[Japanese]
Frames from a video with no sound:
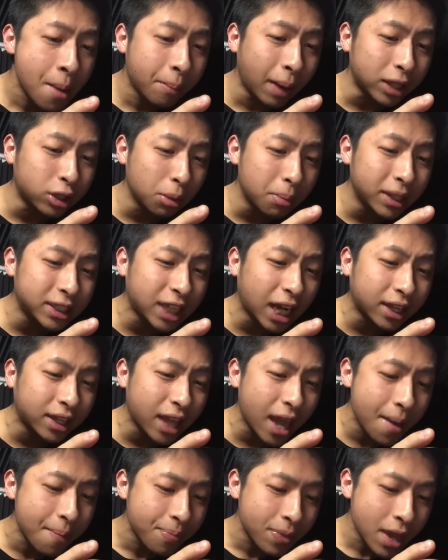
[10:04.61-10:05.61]
まとめちゃっ
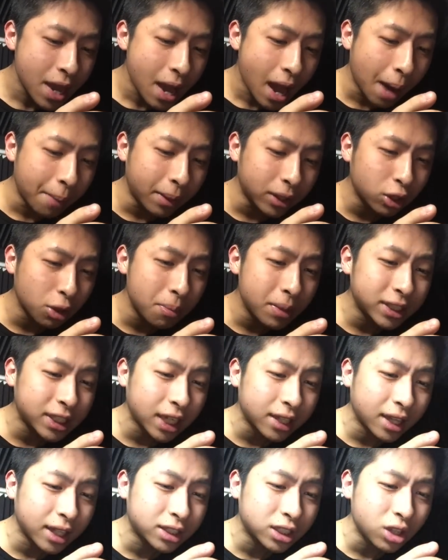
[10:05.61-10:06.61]
てあ、まとめ
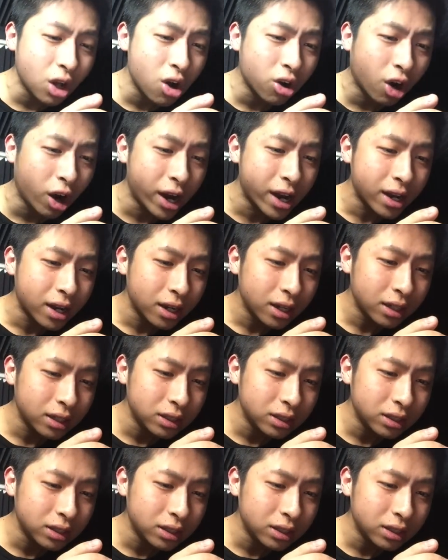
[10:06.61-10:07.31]
ちゃって、ズドン来い。